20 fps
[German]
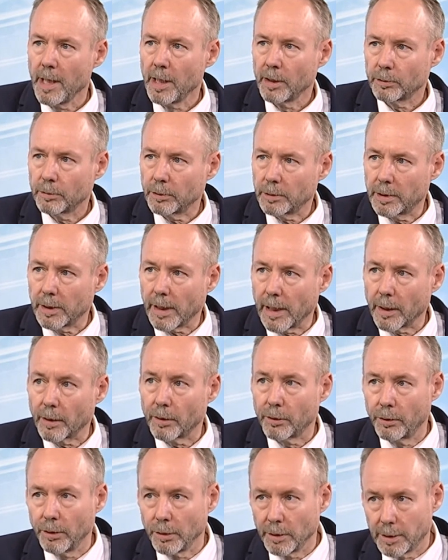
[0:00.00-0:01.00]
sozusagen
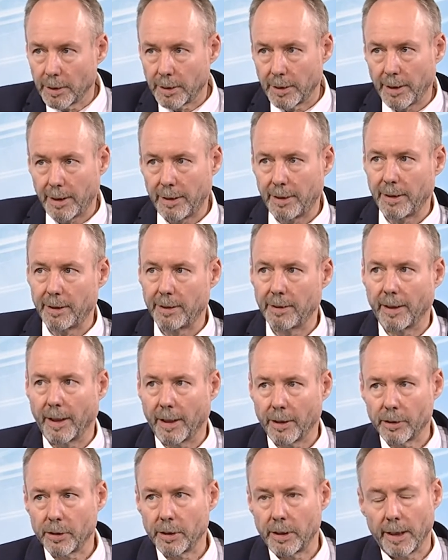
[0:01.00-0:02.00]
künstlich diesen
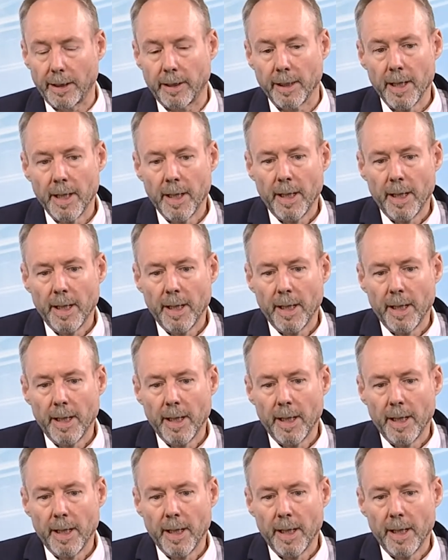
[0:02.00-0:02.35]
Anstieg